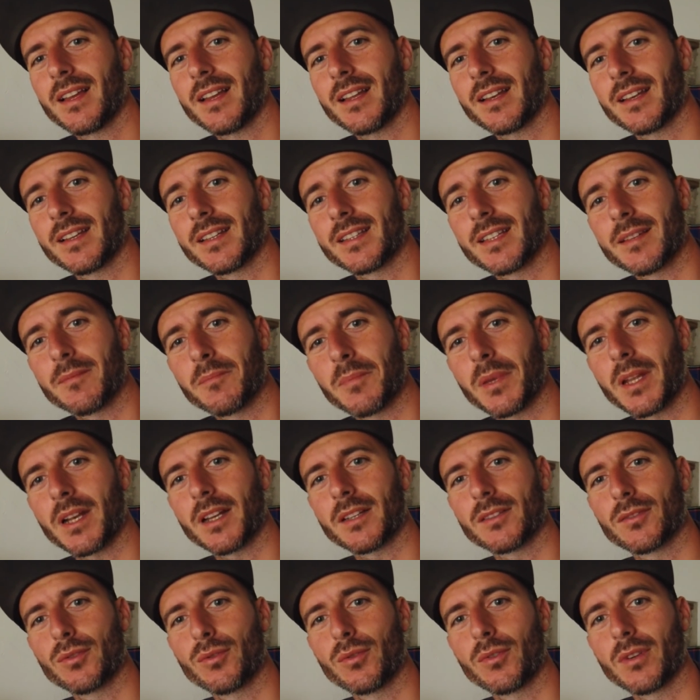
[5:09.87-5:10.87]
e le
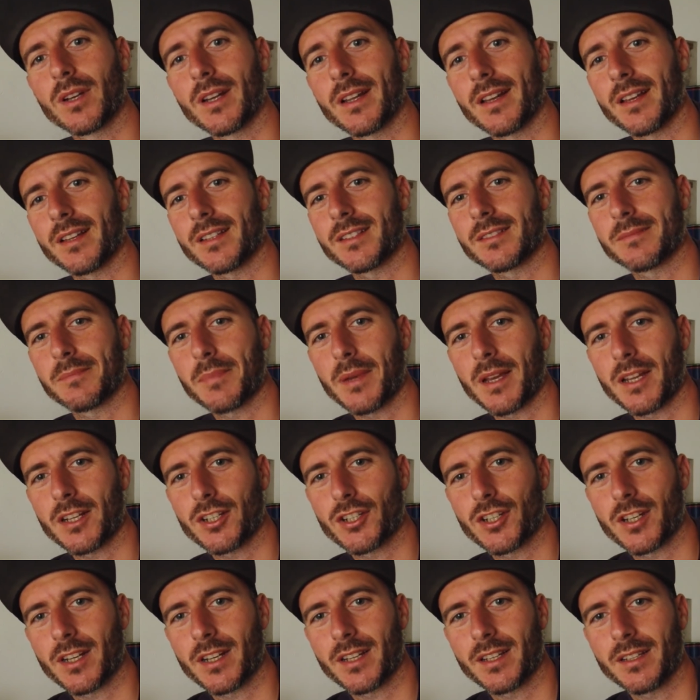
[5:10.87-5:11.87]
temperature,
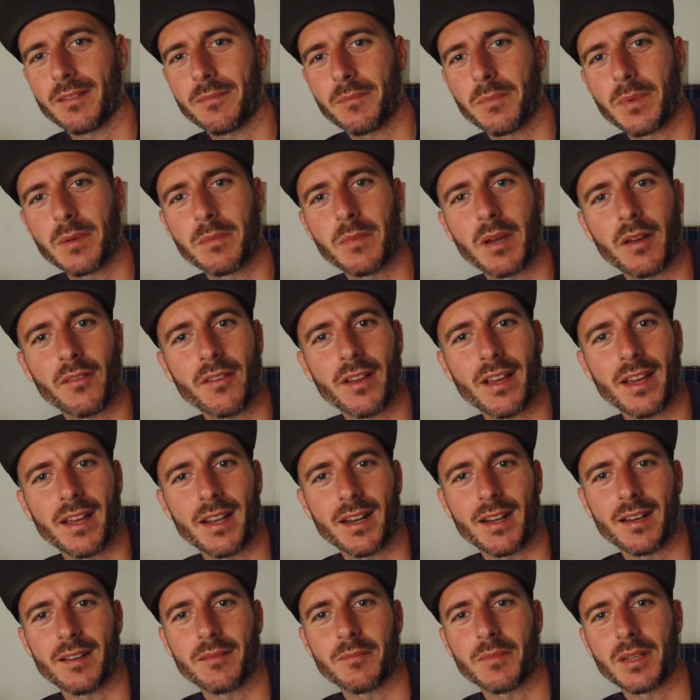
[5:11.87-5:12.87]
specie in
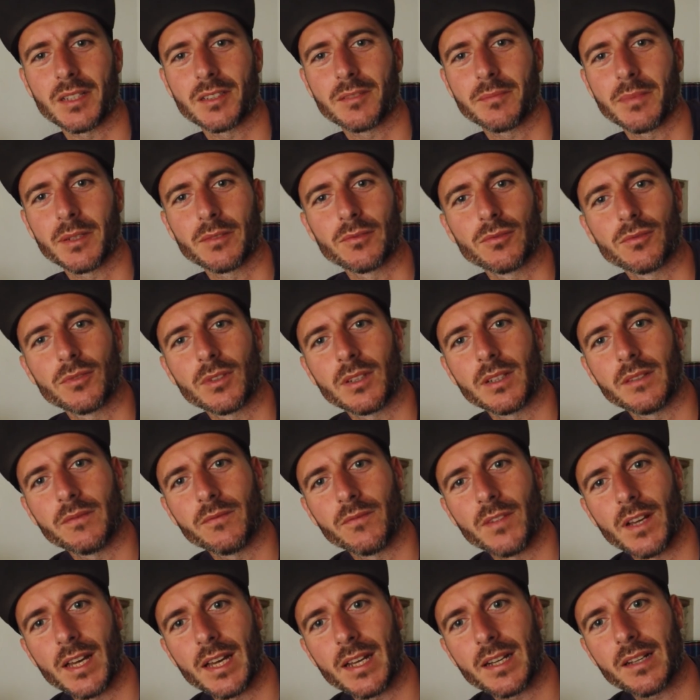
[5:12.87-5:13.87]
primavera ma soprattutto in
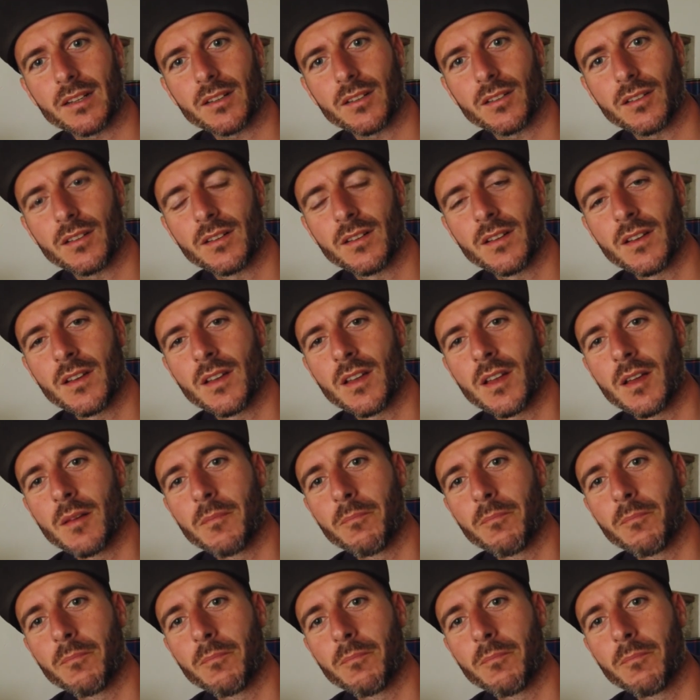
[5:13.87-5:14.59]
inverno,